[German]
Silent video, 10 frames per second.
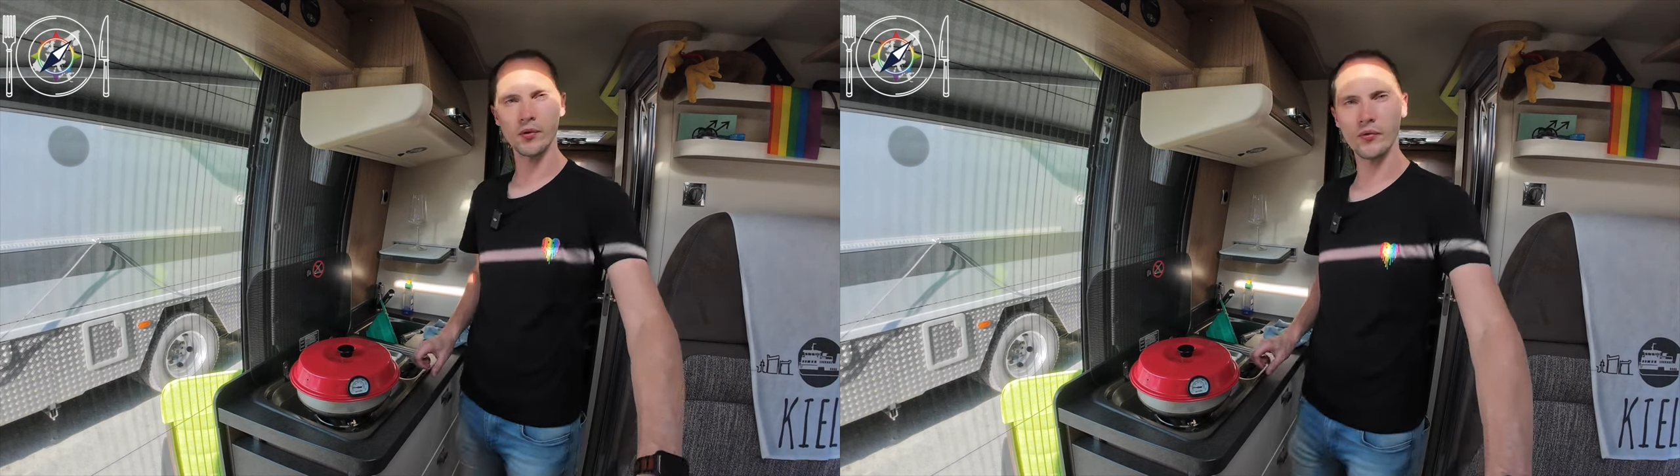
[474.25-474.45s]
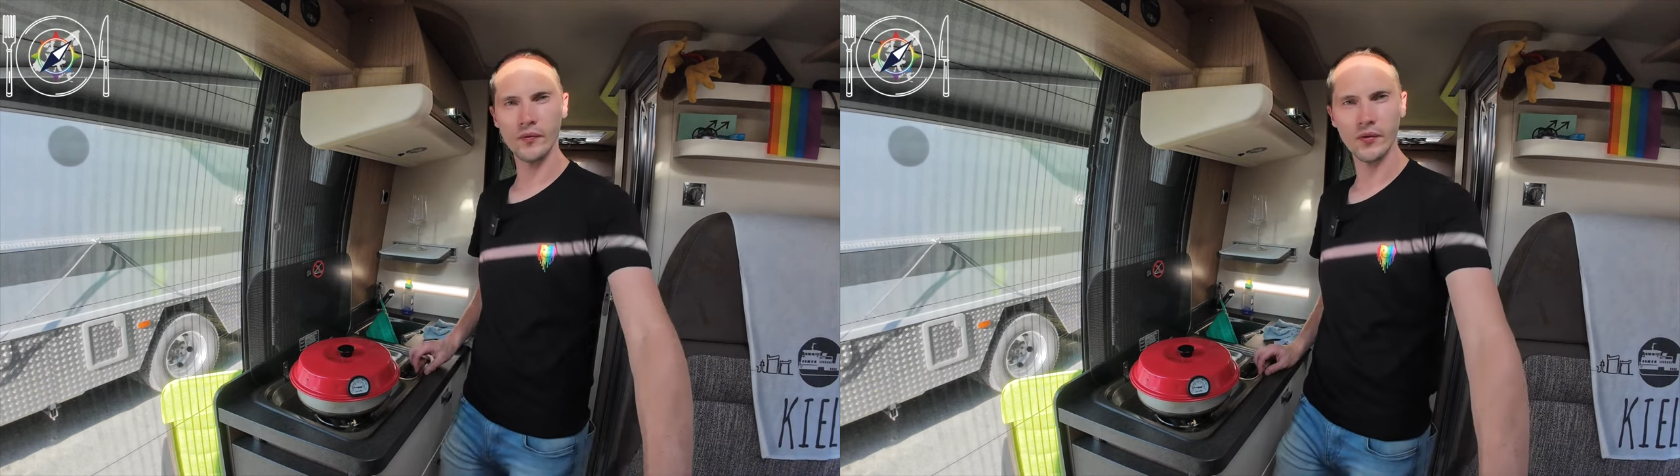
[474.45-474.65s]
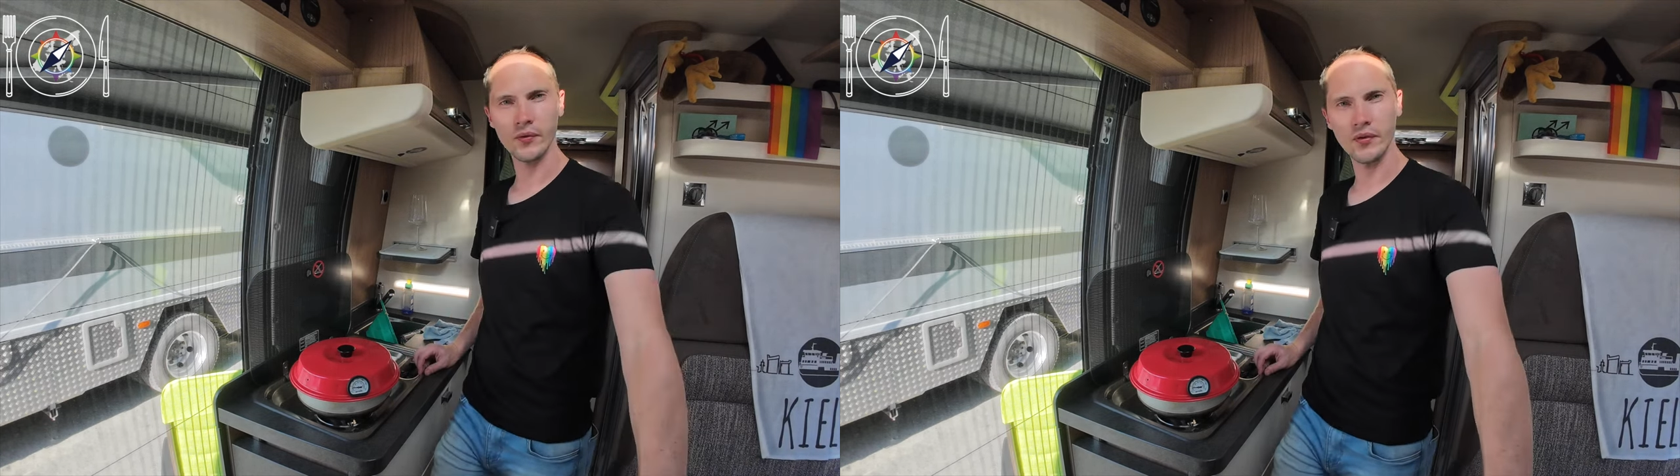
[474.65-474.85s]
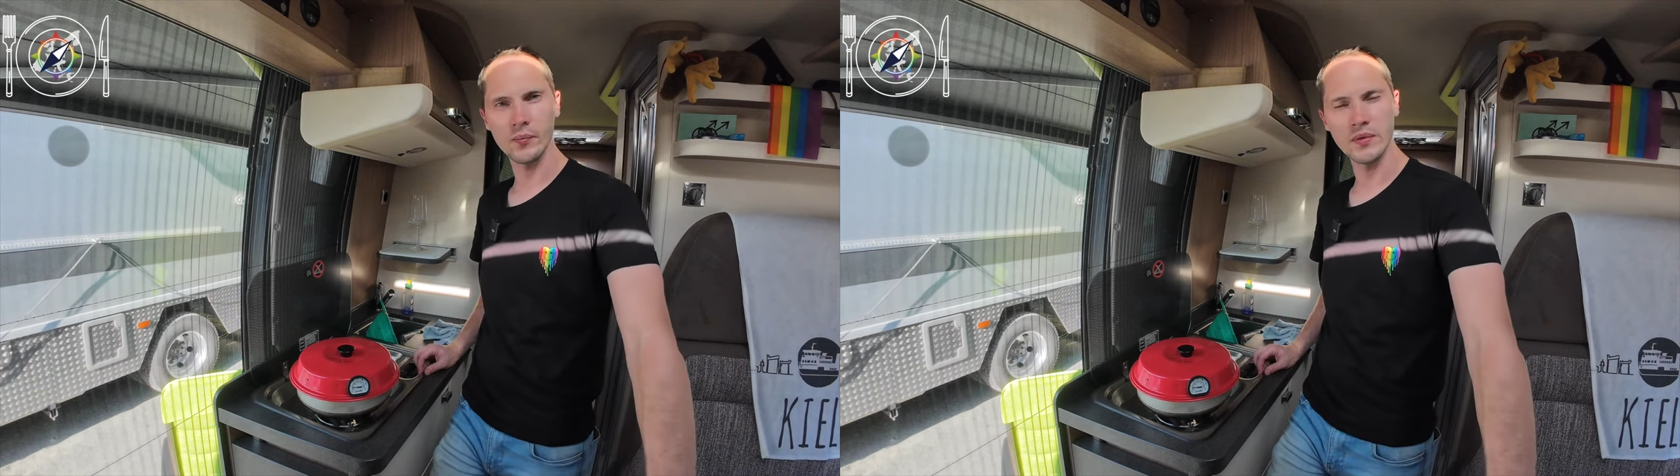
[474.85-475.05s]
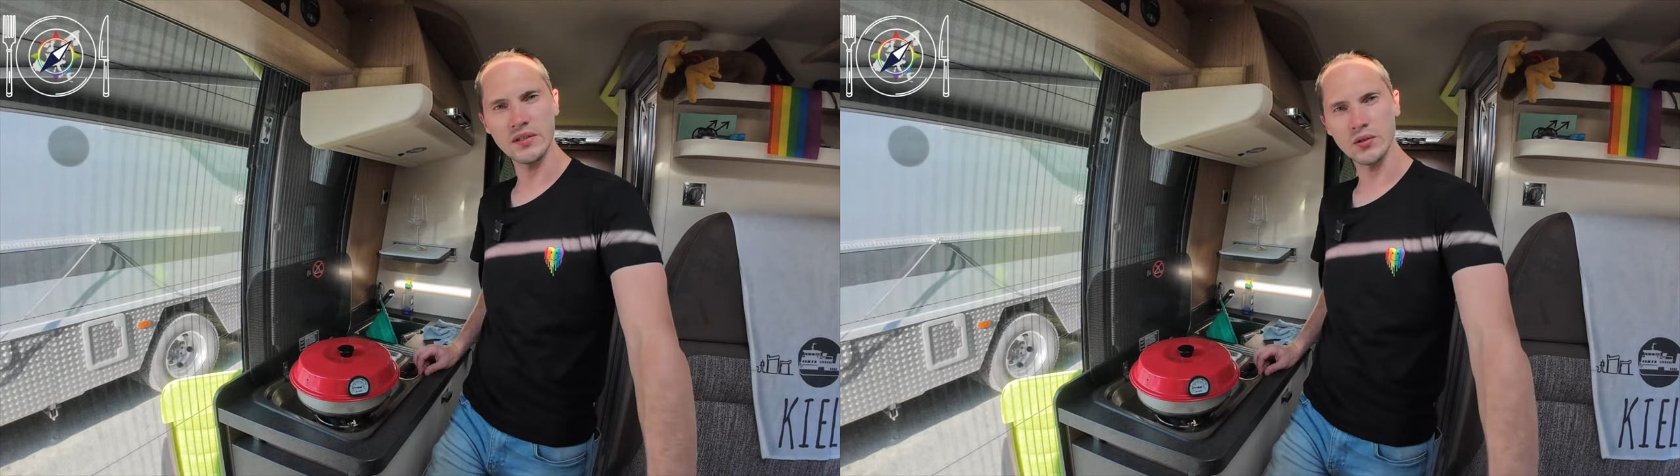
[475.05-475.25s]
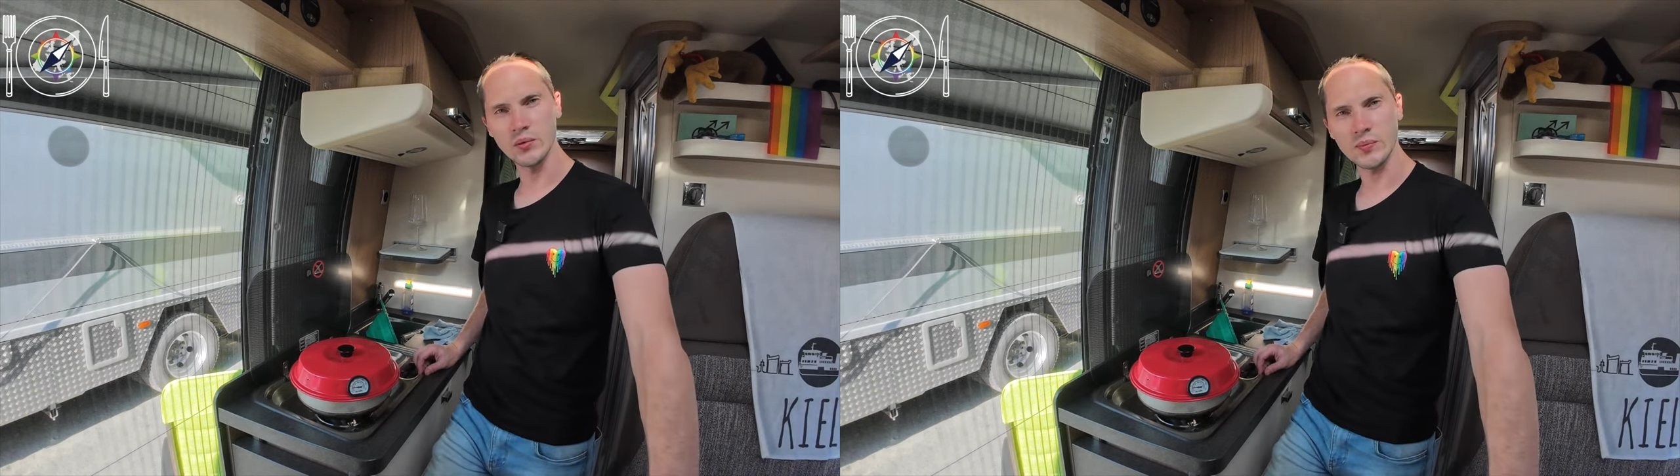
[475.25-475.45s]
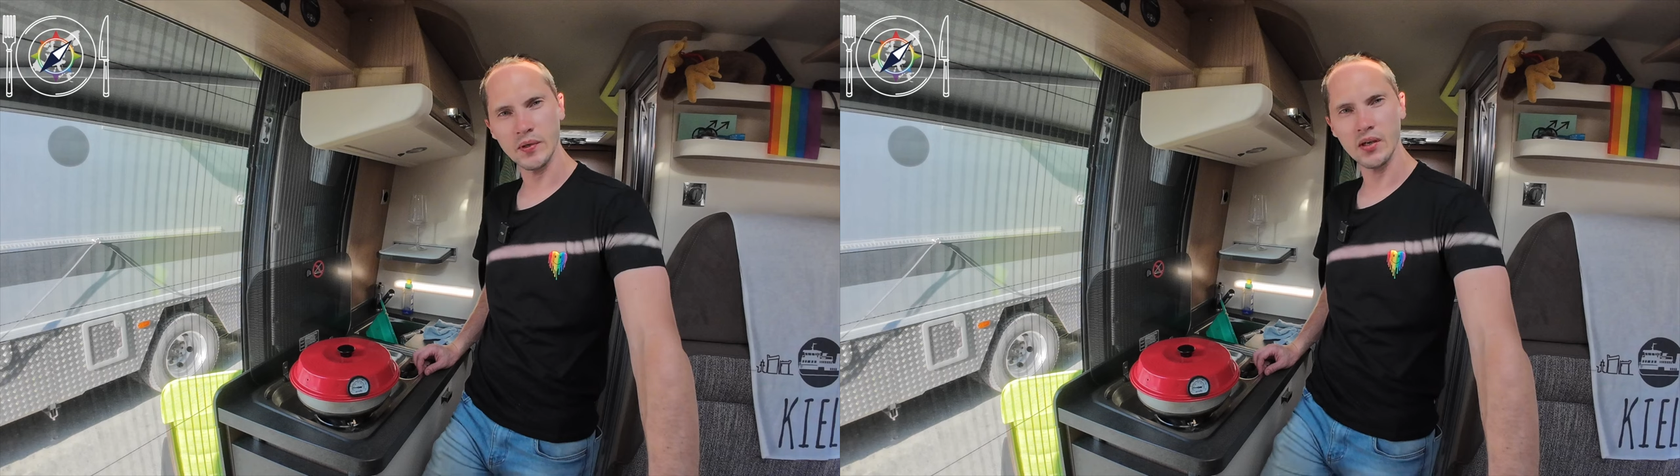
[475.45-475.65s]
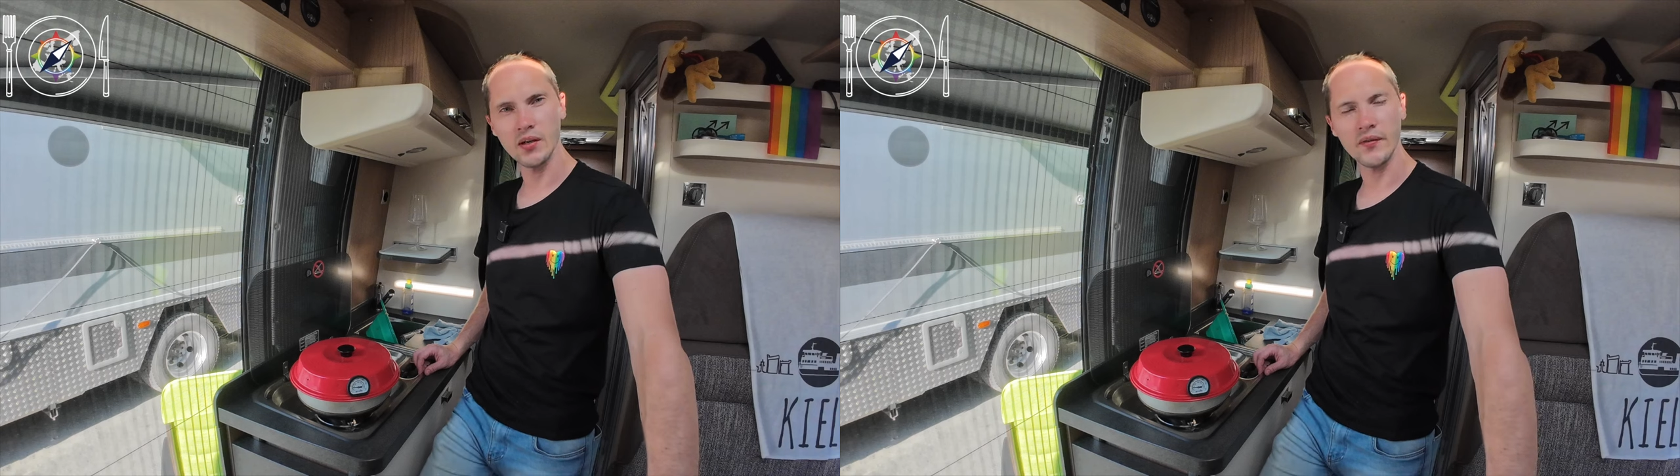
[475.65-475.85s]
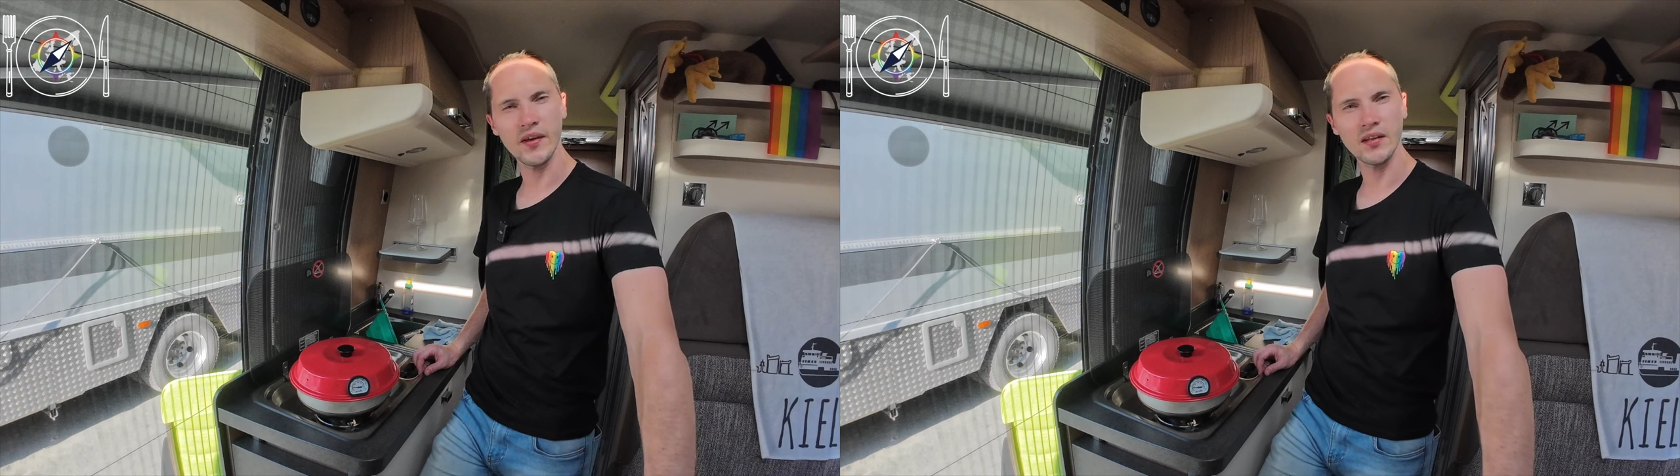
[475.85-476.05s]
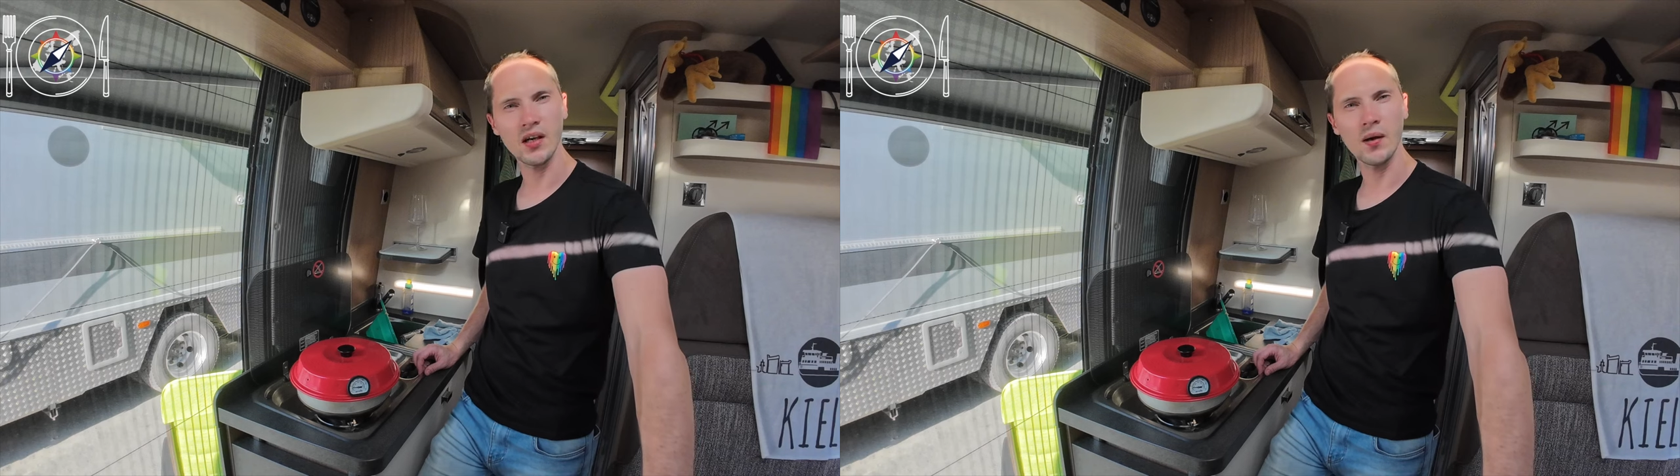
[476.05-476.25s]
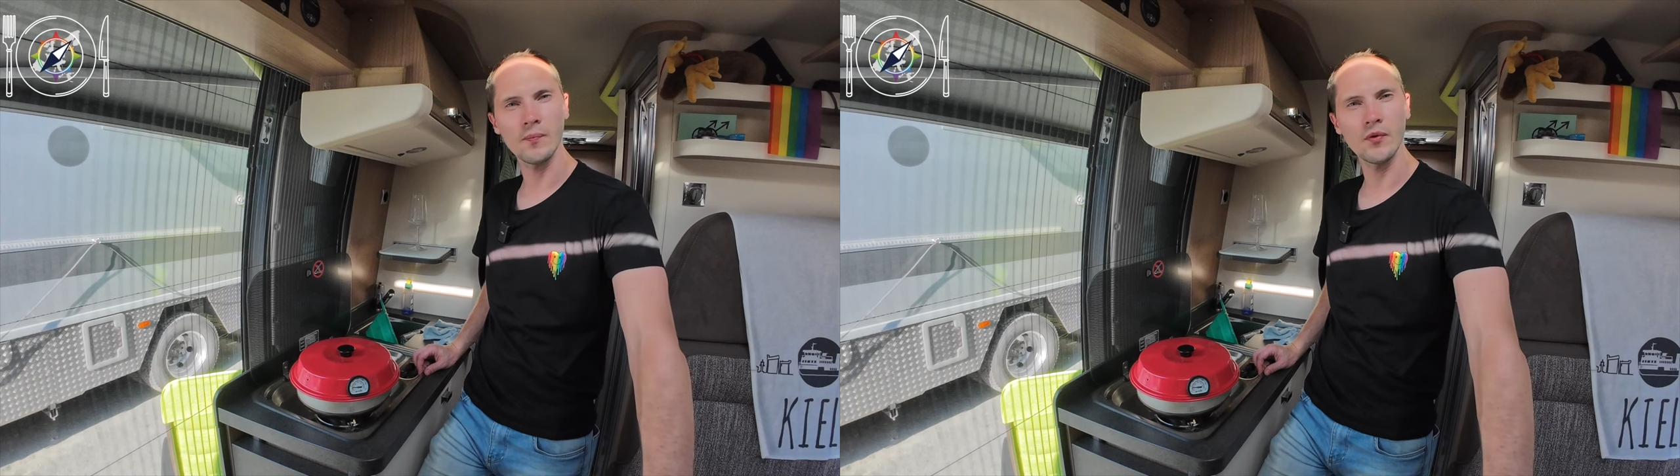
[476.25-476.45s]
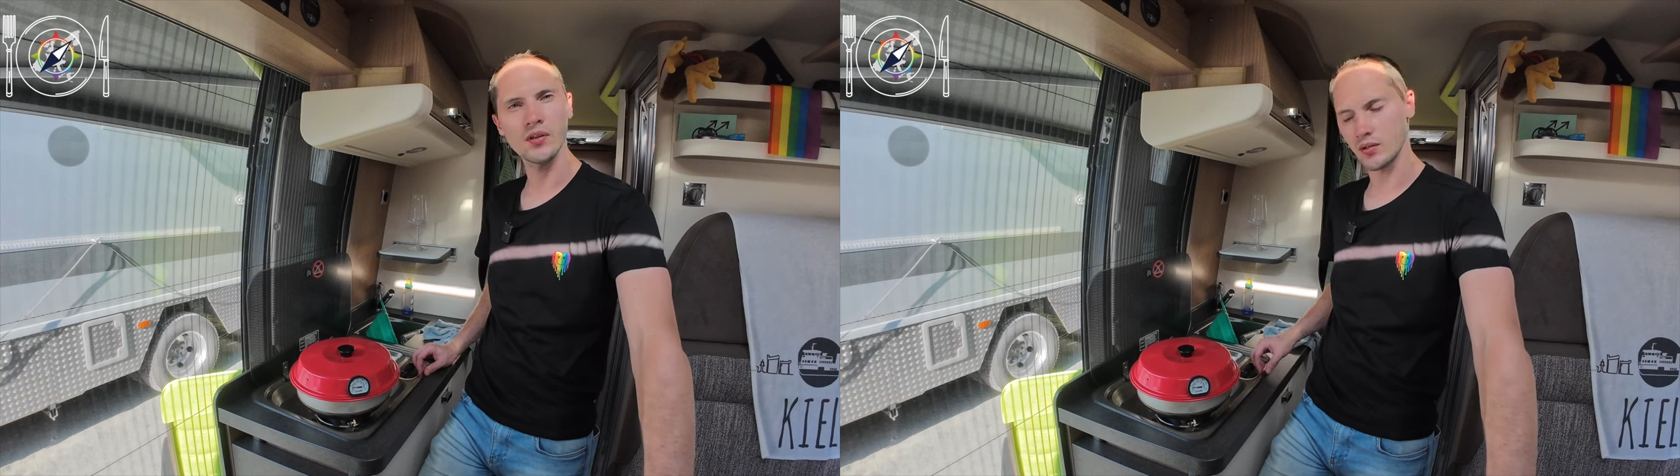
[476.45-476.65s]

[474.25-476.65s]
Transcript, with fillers: oder sowas und es ein bisschen knuspriger an der Seite haben wollt,